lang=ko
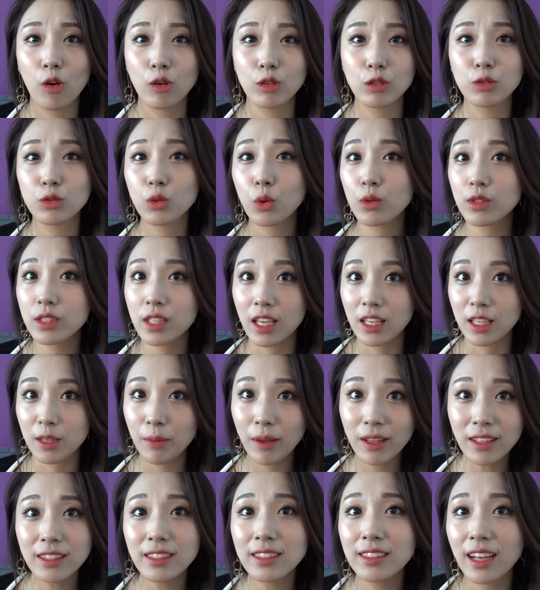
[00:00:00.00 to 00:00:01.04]
구독자
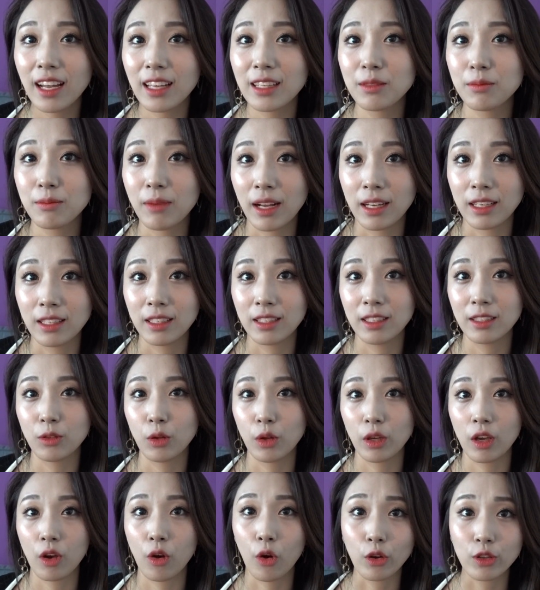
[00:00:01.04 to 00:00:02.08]
이벤트라는 말이
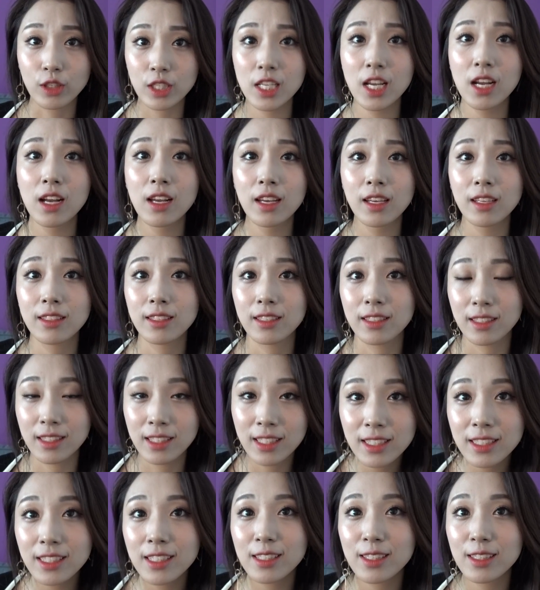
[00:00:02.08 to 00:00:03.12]
되게 거창하게
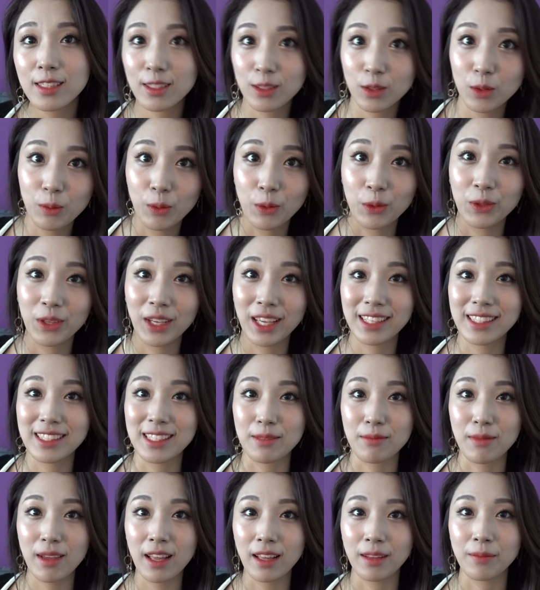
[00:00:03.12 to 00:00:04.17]
들리실지도
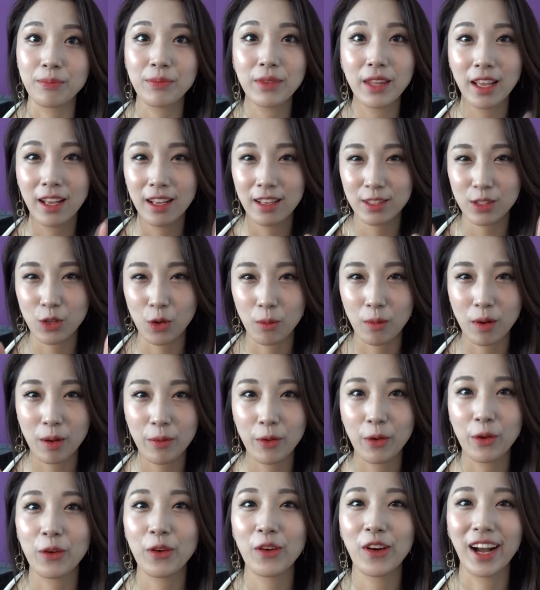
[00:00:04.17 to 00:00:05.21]
모르겠지만 정말
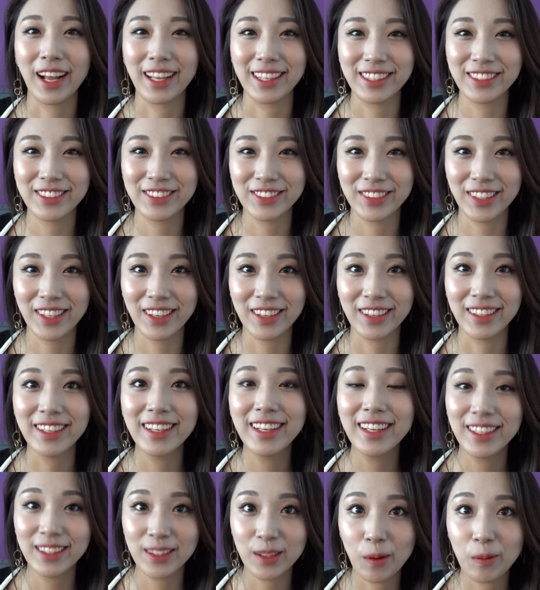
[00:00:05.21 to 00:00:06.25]
별거 아니고요.
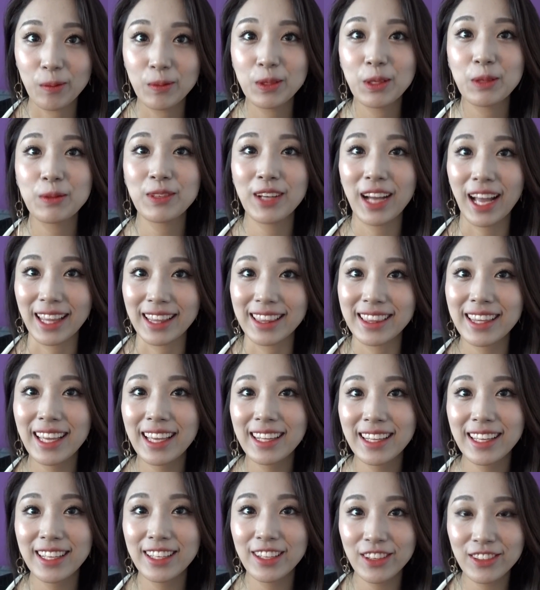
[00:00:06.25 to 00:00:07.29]
너무너무
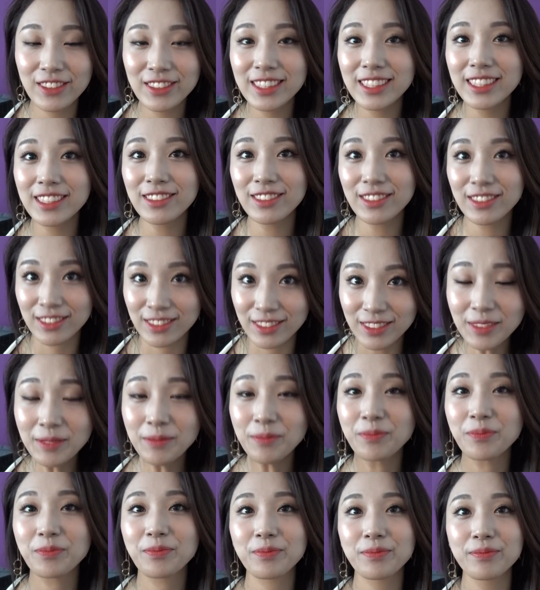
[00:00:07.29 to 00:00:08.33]
간단한 형식으로
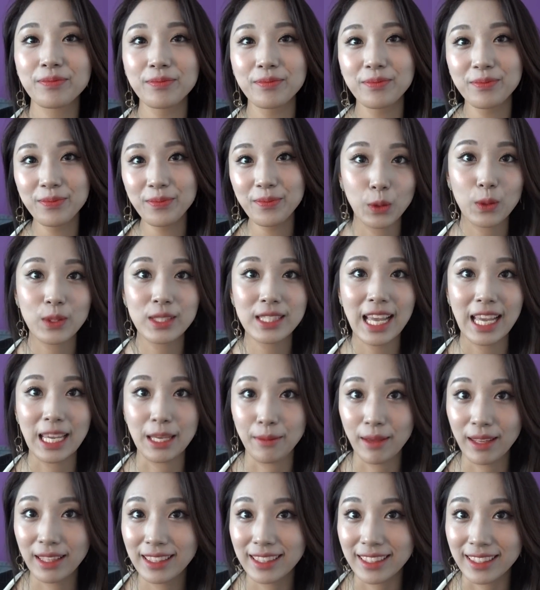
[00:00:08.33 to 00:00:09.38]
구독자
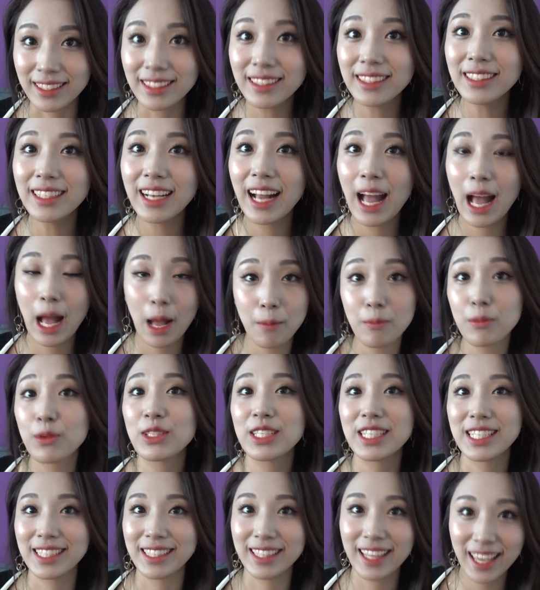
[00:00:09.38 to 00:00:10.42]
이벤트를 한번
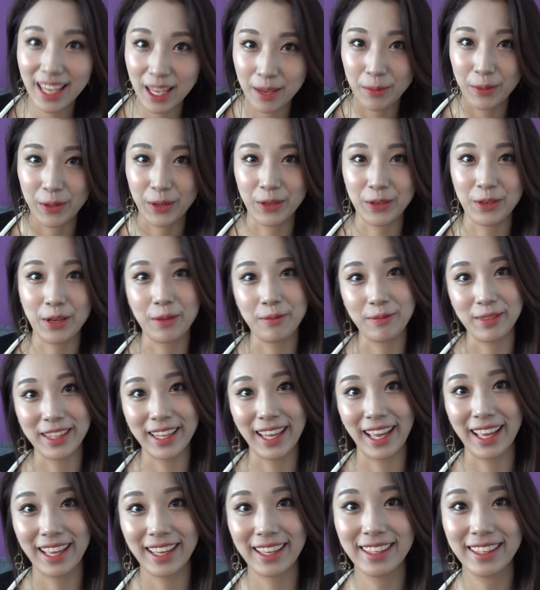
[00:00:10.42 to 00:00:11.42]
진행해 보려고 합니다.